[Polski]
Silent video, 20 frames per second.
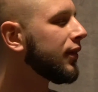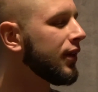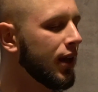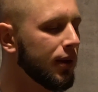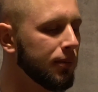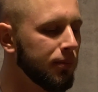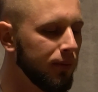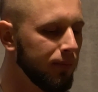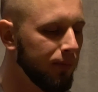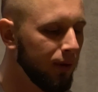
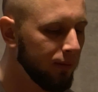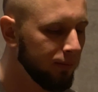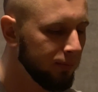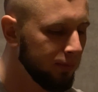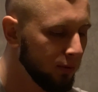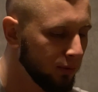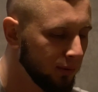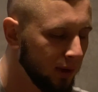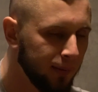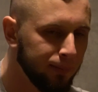Jakby
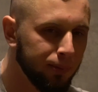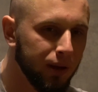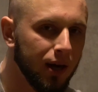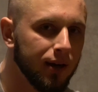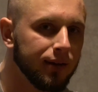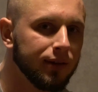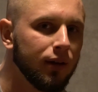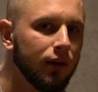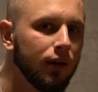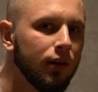był
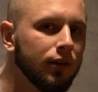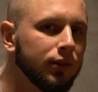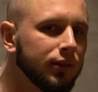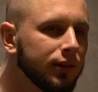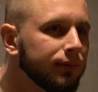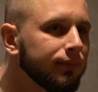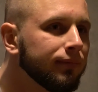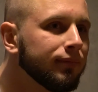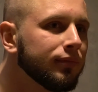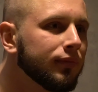
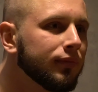napierdolony.